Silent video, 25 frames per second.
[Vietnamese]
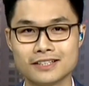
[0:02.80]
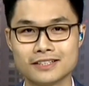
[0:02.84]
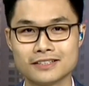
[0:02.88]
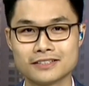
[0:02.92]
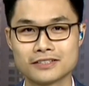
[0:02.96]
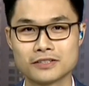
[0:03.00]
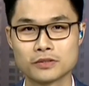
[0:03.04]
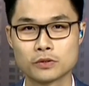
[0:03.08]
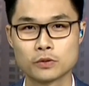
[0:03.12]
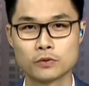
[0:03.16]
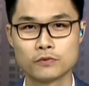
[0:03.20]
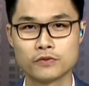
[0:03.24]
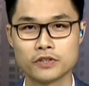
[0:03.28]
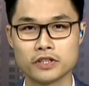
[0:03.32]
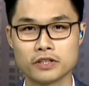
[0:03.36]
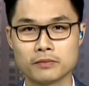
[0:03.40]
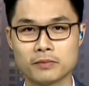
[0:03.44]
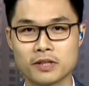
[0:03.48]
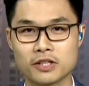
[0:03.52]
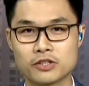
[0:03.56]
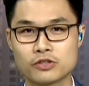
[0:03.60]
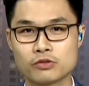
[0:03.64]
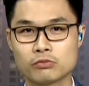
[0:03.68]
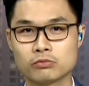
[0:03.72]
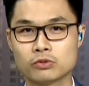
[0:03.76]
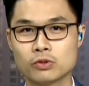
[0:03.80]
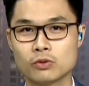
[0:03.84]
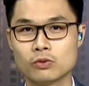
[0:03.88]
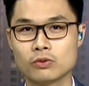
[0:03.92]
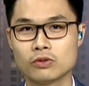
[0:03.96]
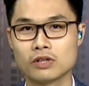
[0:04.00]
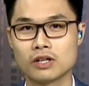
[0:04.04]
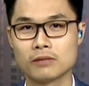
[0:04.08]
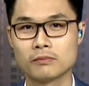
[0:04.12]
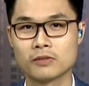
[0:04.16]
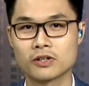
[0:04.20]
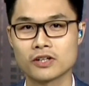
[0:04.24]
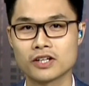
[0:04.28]
Thưa quý vị, bánh trung thu
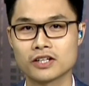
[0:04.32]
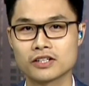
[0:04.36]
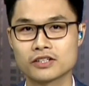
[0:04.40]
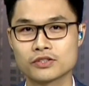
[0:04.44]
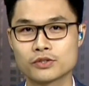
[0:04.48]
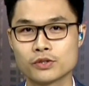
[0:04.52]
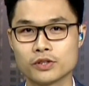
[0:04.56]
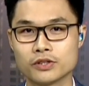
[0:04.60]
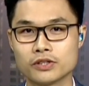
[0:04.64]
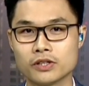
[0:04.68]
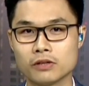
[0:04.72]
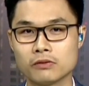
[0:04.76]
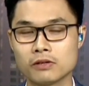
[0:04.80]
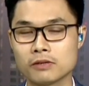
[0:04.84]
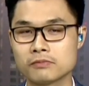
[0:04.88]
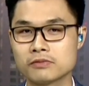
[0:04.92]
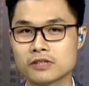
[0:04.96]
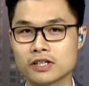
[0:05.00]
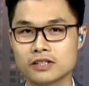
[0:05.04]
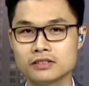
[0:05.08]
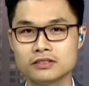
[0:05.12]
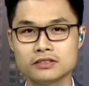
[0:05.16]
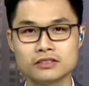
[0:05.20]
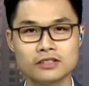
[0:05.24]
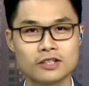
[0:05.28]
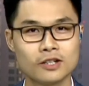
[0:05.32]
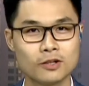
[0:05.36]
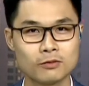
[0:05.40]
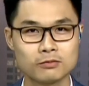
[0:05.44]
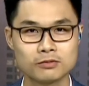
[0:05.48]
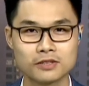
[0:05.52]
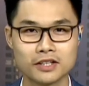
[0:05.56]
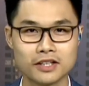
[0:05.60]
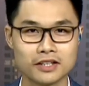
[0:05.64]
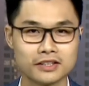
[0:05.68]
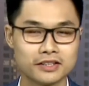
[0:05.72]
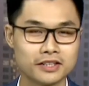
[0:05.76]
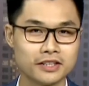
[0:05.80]
là món ăn truyền thống hấp dẫn, không
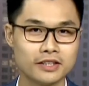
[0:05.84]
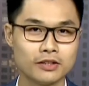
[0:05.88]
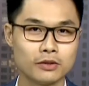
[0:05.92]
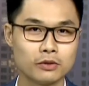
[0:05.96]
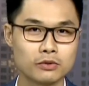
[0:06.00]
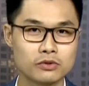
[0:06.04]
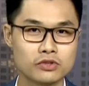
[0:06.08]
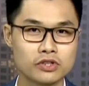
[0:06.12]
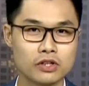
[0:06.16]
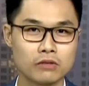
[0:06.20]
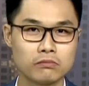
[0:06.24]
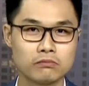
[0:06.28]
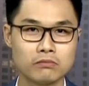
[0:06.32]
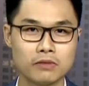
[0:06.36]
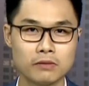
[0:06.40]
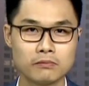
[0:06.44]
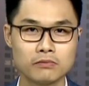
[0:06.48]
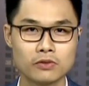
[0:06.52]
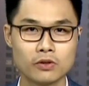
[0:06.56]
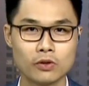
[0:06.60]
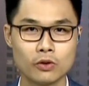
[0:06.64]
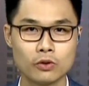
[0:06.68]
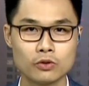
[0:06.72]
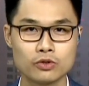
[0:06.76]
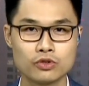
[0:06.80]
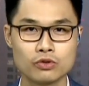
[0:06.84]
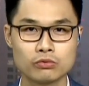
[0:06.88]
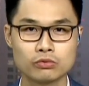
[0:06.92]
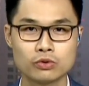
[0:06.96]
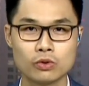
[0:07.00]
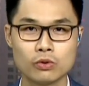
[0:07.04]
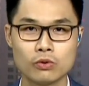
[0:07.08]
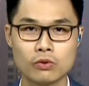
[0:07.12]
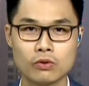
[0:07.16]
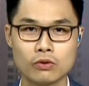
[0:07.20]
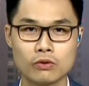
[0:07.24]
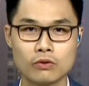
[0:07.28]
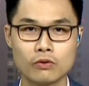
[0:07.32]
thể thiếu trong mâm cỗ trung
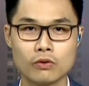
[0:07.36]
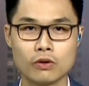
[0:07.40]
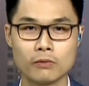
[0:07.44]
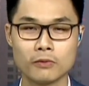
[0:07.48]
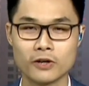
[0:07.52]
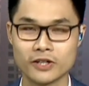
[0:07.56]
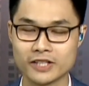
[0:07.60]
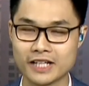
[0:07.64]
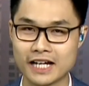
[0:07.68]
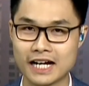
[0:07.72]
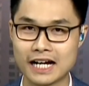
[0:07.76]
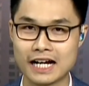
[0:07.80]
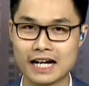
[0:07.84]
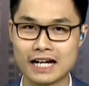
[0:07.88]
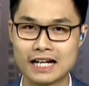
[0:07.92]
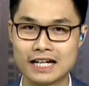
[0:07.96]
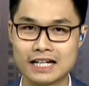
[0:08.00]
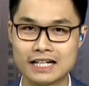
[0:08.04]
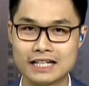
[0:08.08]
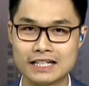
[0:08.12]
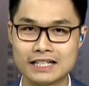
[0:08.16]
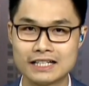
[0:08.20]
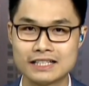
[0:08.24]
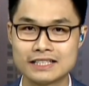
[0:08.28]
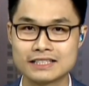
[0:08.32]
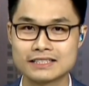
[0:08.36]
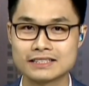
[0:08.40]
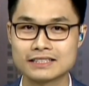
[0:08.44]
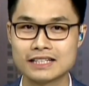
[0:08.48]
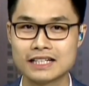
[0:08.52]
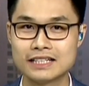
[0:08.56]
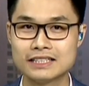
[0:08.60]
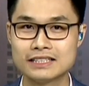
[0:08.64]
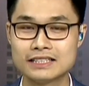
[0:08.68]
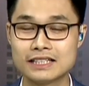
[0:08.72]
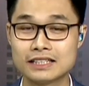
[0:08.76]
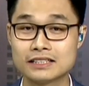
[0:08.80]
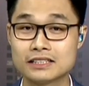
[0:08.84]
thu của mọi nhà.
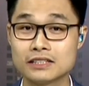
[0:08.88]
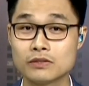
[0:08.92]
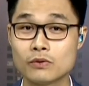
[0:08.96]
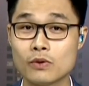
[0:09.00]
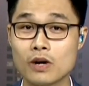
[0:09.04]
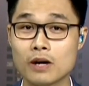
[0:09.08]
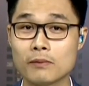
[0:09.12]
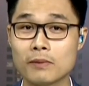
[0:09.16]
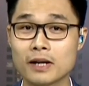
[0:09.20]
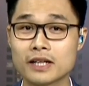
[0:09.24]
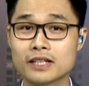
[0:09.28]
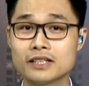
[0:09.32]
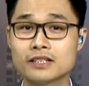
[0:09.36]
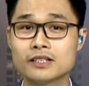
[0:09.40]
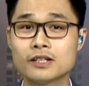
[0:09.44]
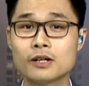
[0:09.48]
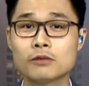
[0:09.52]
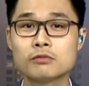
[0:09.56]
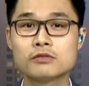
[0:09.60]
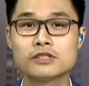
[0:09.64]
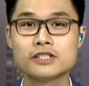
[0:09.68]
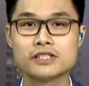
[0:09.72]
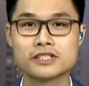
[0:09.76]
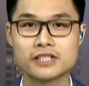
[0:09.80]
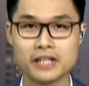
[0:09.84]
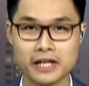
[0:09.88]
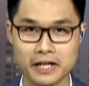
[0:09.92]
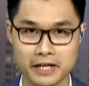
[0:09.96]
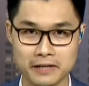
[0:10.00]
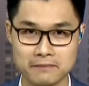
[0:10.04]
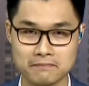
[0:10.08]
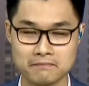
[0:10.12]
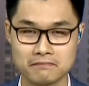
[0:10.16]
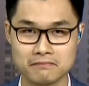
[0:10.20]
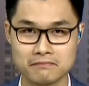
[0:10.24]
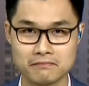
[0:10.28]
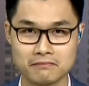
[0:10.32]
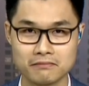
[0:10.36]
Đây là thứ quà bánh không chỉ trẻ em
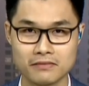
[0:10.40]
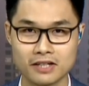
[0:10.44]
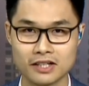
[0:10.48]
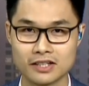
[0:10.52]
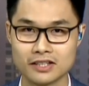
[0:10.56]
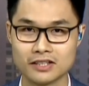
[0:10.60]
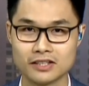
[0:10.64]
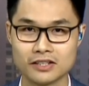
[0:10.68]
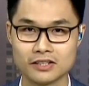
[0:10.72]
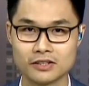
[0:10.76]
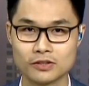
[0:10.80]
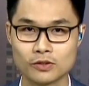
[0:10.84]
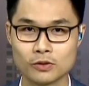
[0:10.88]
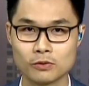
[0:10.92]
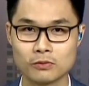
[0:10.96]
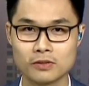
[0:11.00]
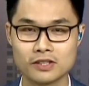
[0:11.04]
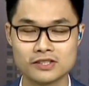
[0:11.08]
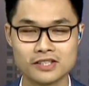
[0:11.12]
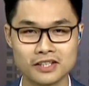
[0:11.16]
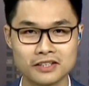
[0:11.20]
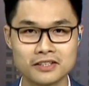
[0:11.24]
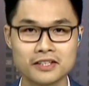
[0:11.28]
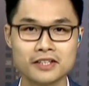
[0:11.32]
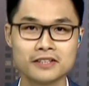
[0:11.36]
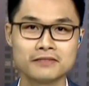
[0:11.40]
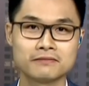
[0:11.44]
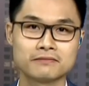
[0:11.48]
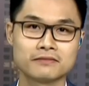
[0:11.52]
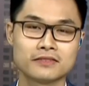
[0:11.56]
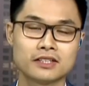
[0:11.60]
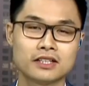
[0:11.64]
mà người lớn cũng rất thích.